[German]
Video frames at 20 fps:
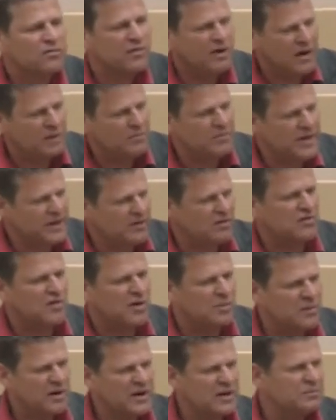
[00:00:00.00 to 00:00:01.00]
am Netz
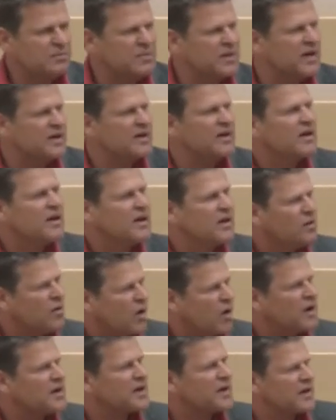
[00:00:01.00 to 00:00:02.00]
verbliebenen
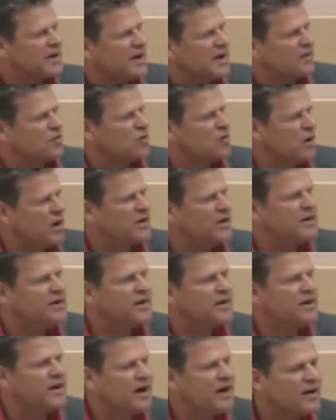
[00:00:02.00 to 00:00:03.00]
neuen Reaktoren in
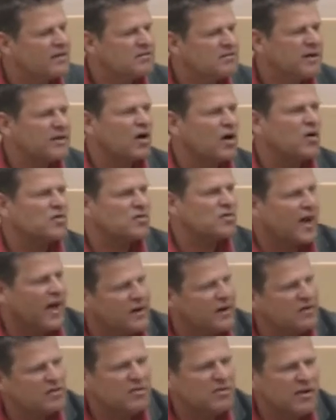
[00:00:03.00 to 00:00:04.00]
den Jahren
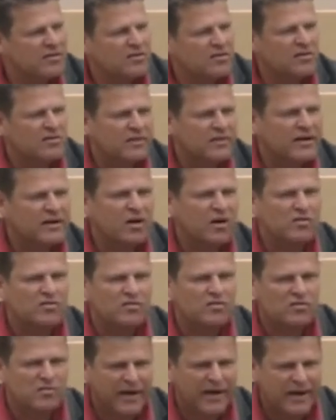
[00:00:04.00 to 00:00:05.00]
2021 und
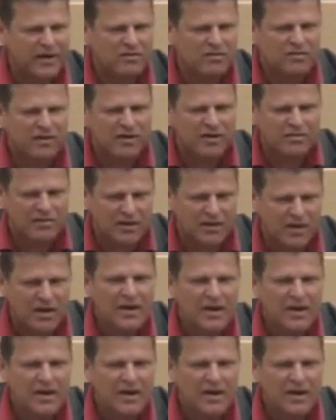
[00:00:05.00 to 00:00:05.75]
2022.